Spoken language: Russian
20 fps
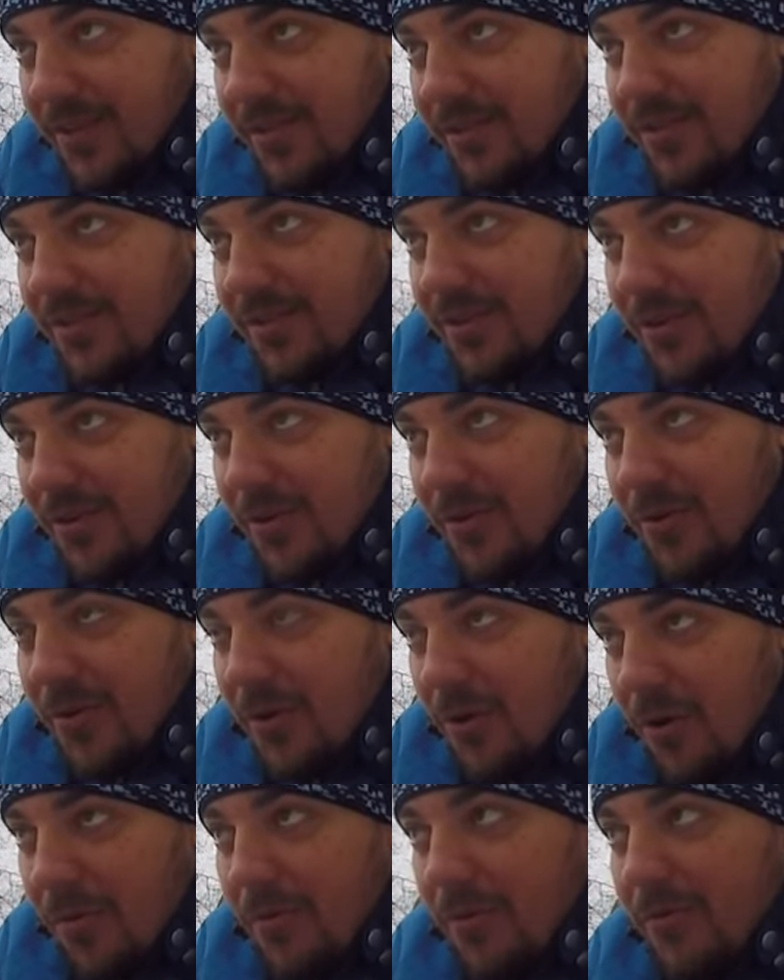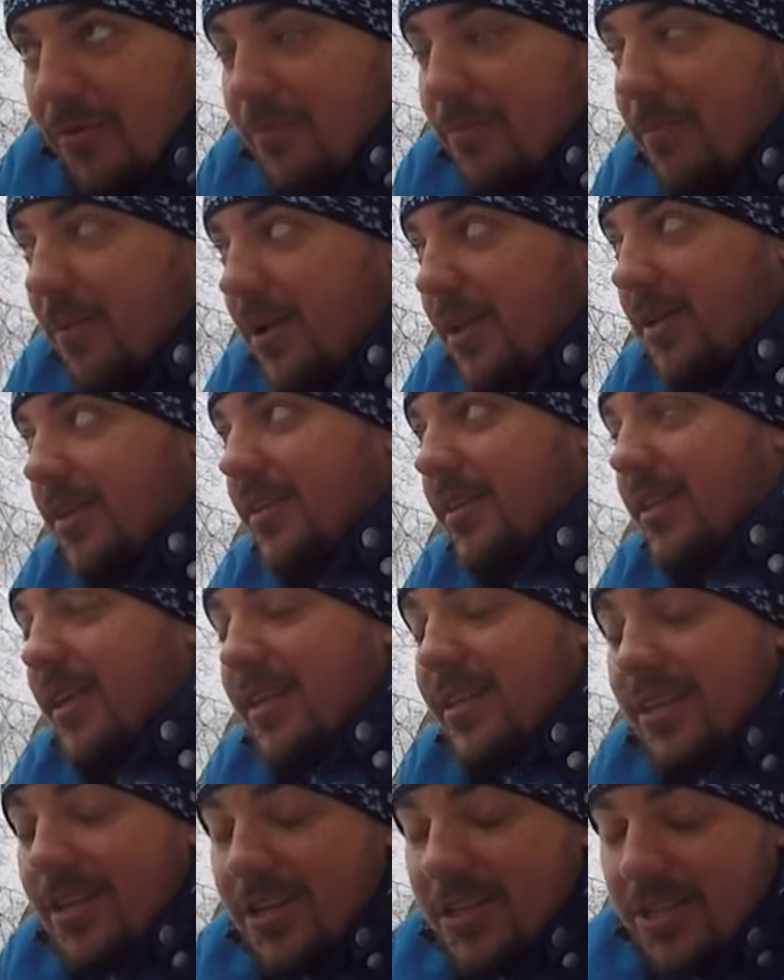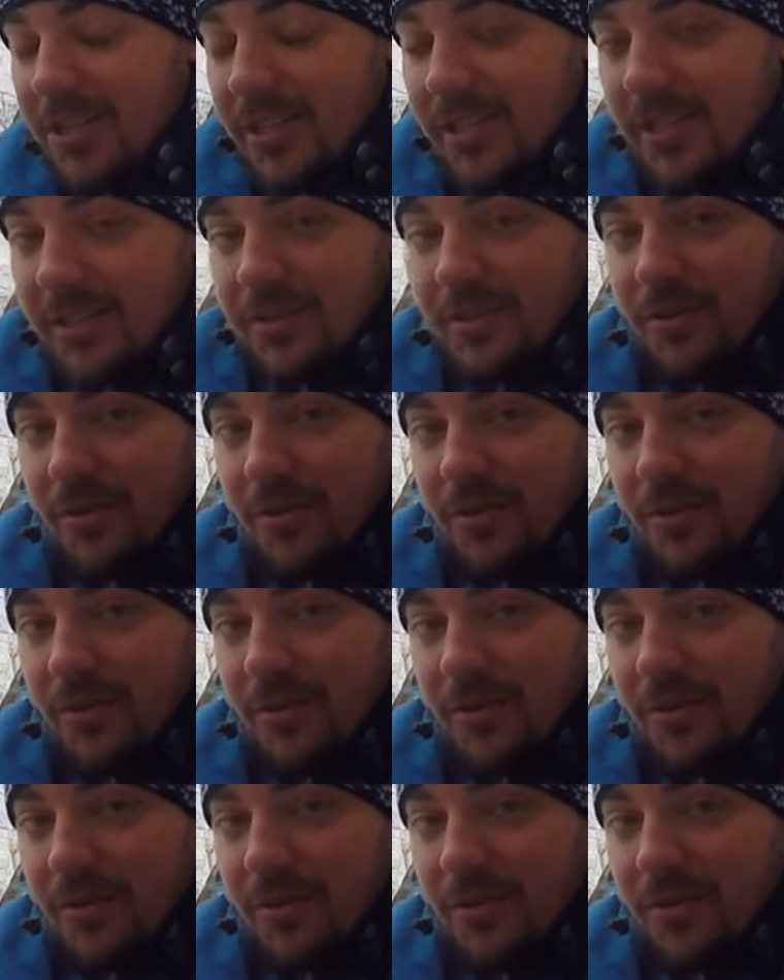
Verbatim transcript: Но обувь, блин, я не рассчитал с